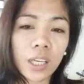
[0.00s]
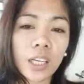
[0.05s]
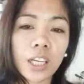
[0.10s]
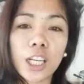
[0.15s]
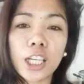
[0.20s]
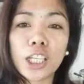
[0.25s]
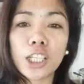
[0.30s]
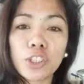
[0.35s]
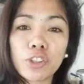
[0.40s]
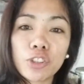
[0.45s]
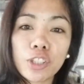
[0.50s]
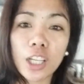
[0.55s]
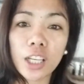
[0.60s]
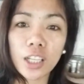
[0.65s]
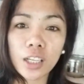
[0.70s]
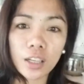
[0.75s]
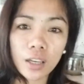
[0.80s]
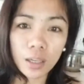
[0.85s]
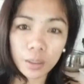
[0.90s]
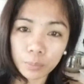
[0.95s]
Ganito
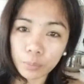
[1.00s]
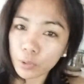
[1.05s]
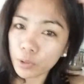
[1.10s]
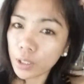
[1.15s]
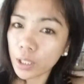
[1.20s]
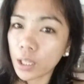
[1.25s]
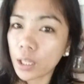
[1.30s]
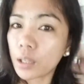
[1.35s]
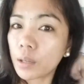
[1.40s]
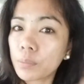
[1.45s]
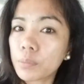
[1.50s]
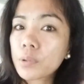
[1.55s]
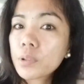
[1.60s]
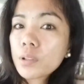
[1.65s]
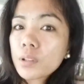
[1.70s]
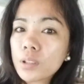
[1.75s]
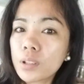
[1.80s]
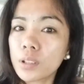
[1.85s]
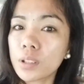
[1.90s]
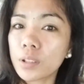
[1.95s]
talaga ang kuya
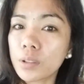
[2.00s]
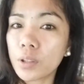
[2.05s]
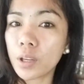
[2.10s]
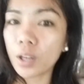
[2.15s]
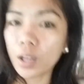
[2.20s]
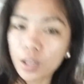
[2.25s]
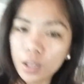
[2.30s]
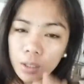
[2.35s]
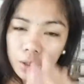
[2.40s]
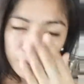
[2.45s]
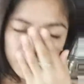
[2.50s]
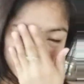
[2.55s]
abroad, uh,